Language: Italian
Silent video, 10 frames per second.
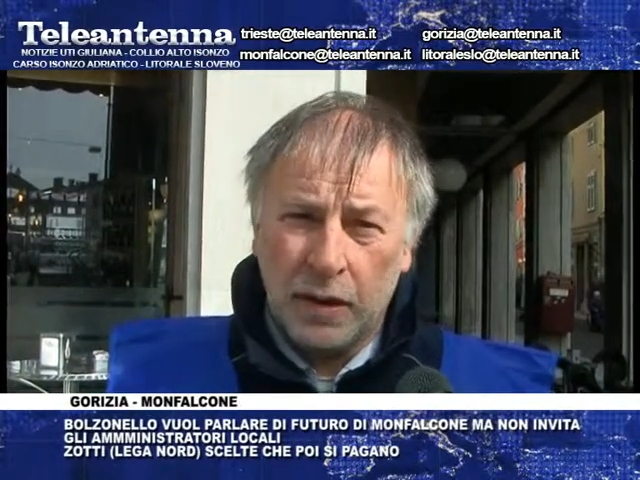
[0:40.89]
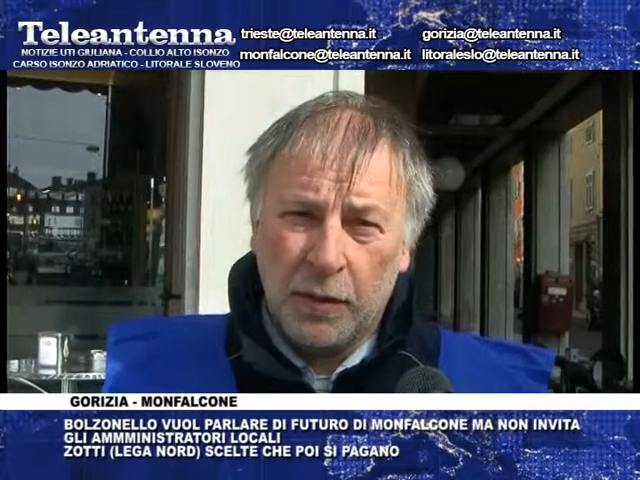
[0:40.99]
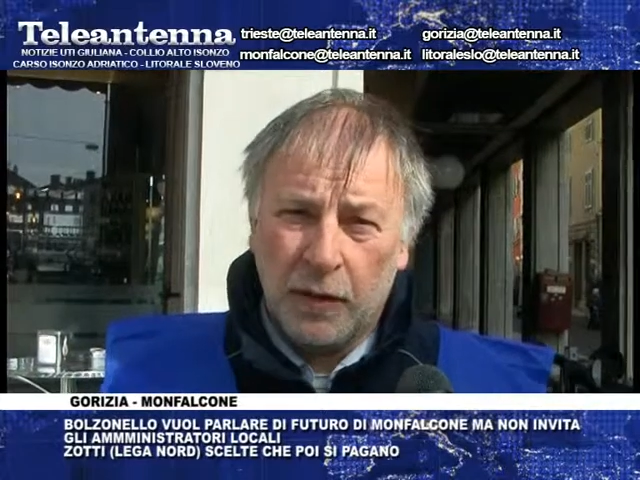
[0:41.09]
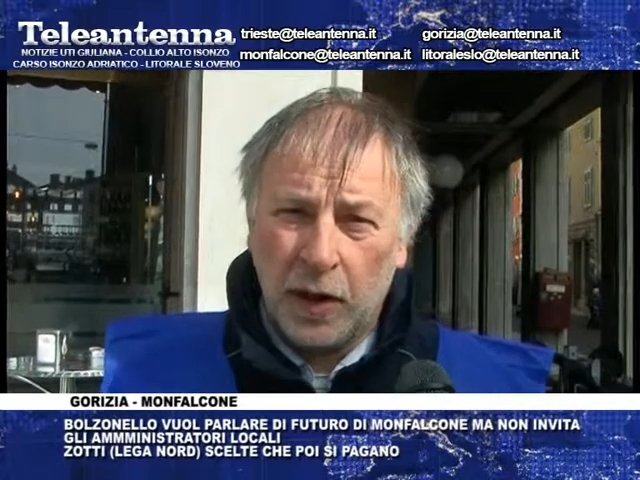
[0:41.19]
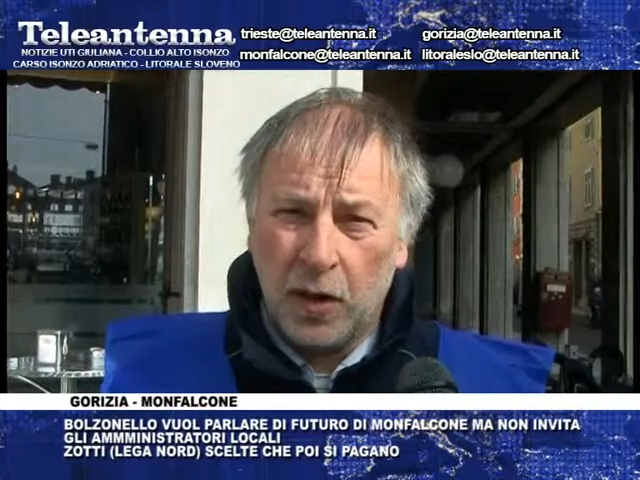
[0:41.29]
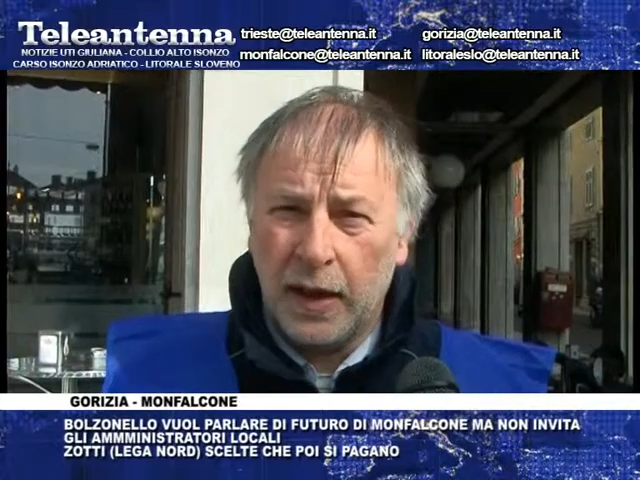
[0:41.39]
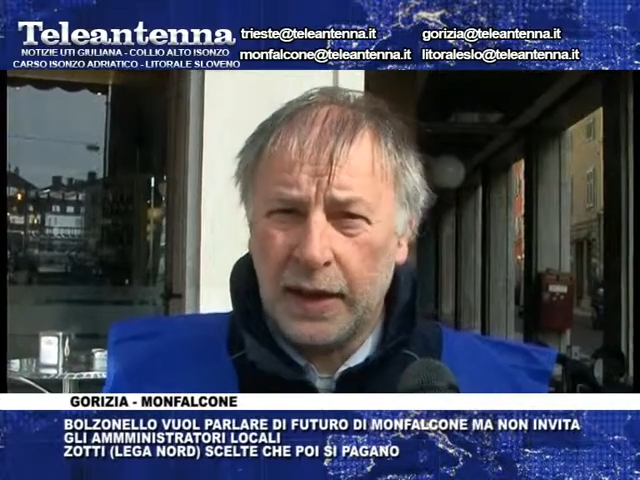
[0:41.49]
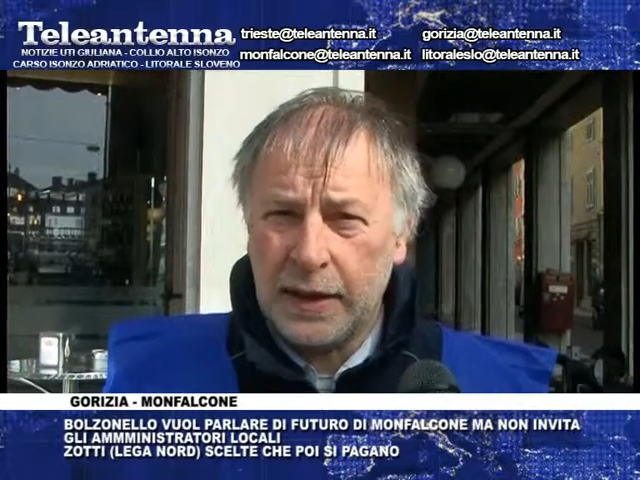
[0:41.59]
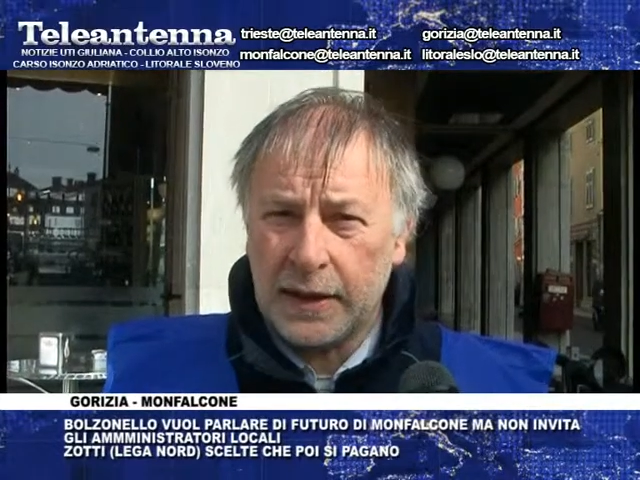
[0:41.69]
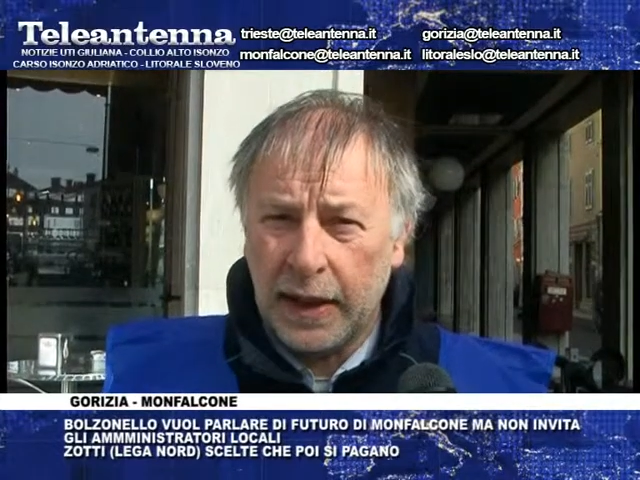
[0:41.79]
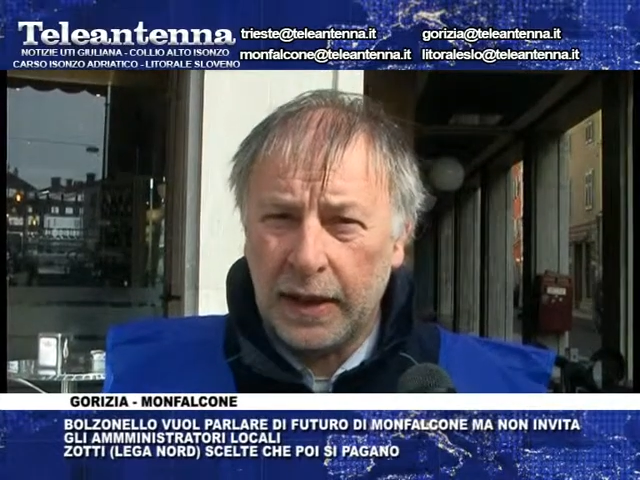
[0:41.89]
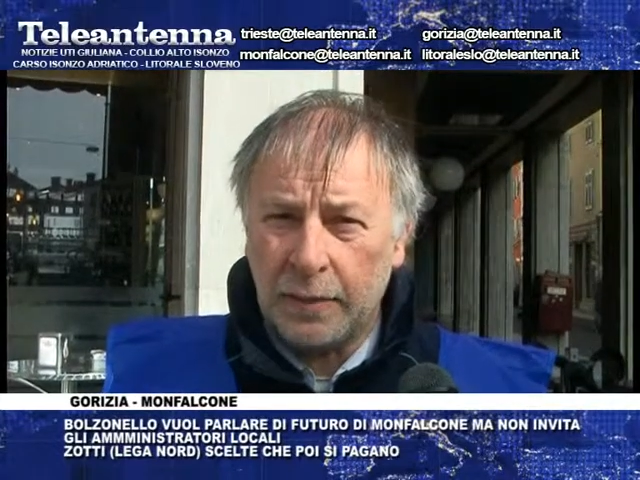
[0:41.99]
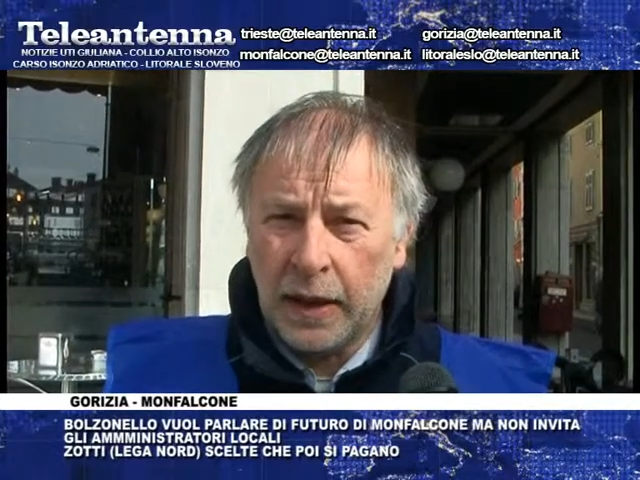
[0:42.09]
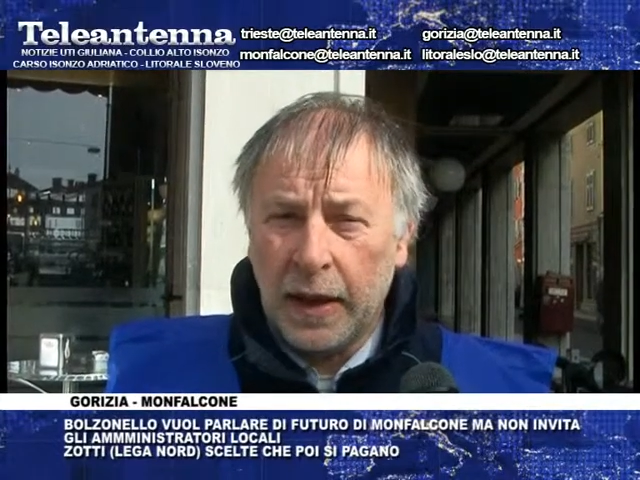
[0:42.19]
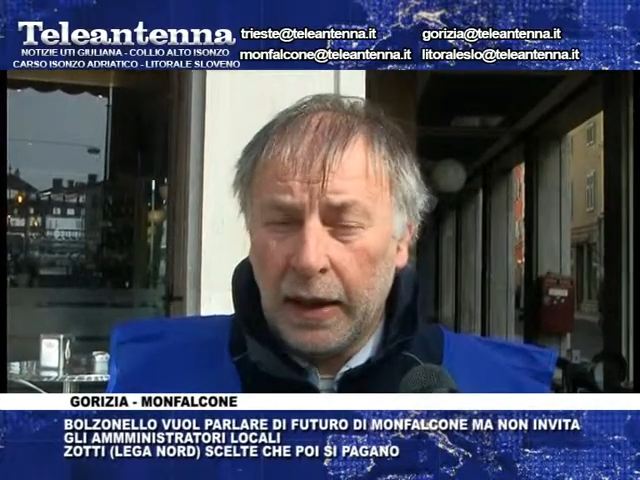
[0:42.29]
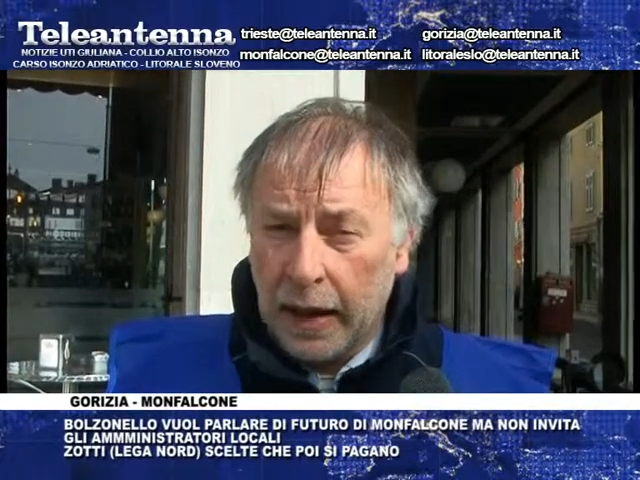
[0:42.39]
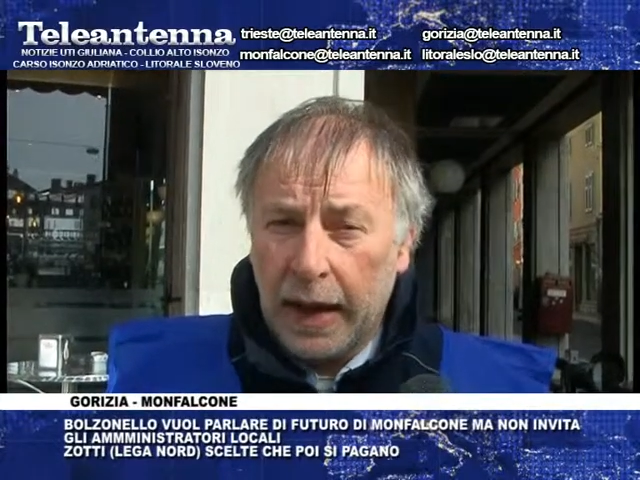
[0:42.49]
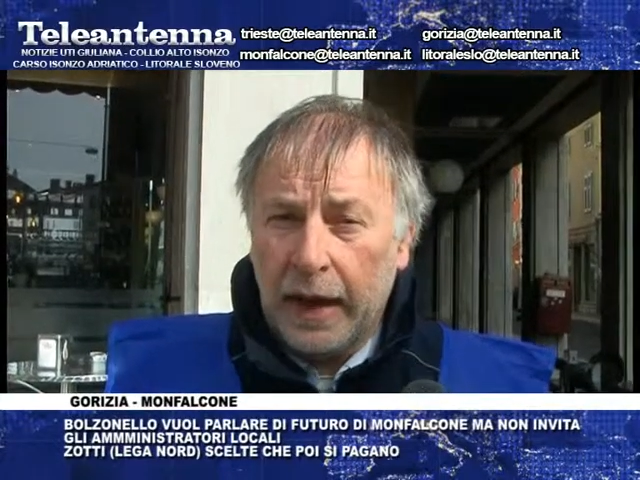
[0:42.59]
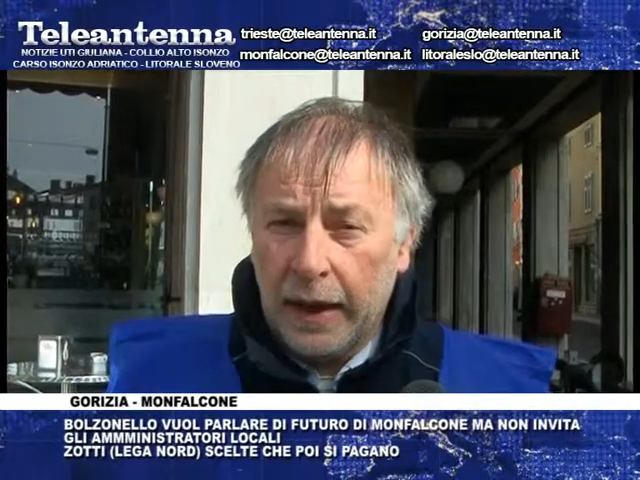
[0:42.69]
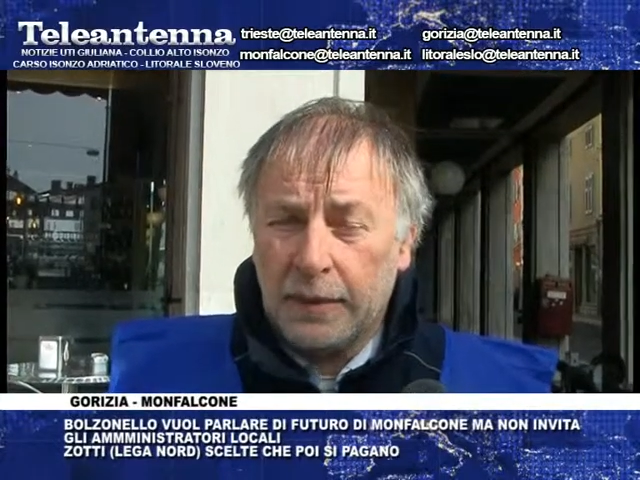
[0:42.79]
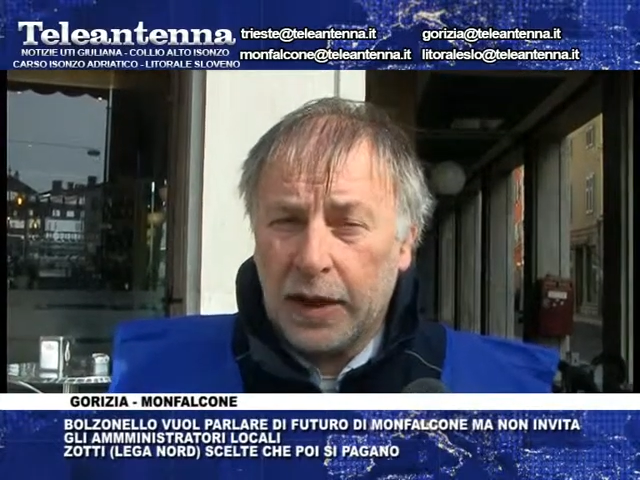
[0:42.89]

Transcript: di Monfalcone e la Cisent eh,